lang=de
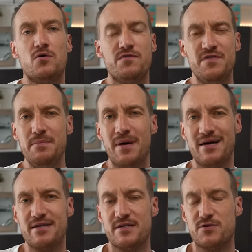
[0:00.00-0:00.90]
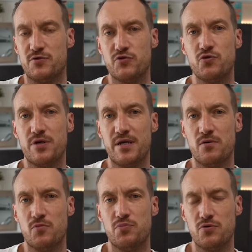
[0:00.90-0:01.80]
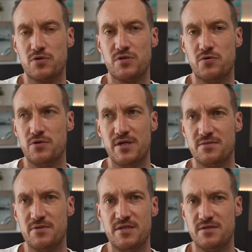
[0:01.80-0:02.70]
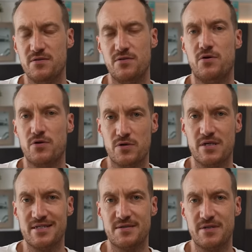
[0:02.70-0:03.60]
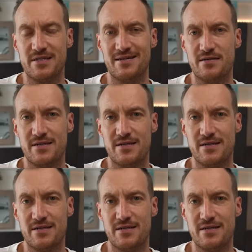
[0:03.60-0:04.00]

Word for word: Und wie machen das Östrogen und Progesteron jetzt mit diesen Neurotransmittern?